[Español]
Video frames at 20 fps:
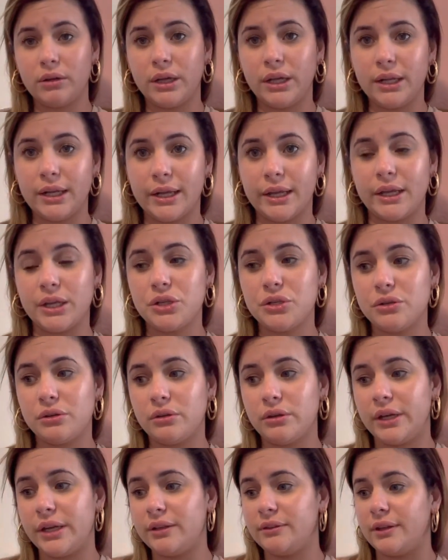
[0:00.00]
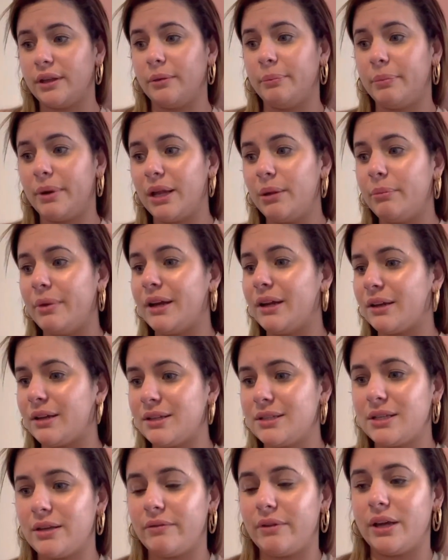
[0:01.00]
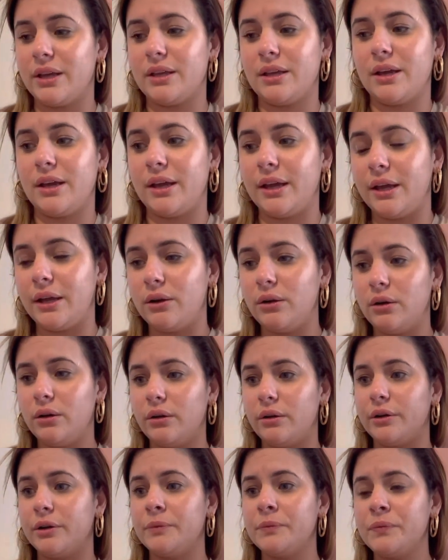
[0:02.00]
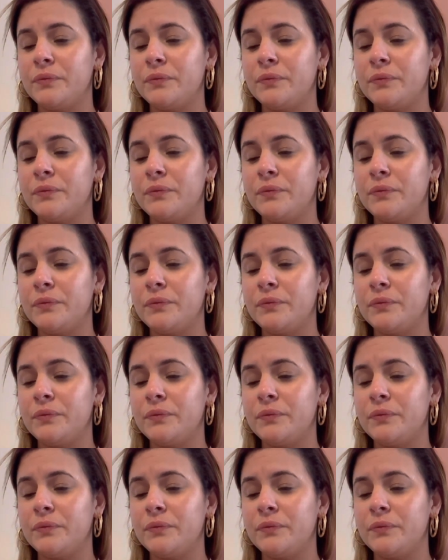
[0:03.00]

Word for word: y le echo este spray para que se vaya el olor.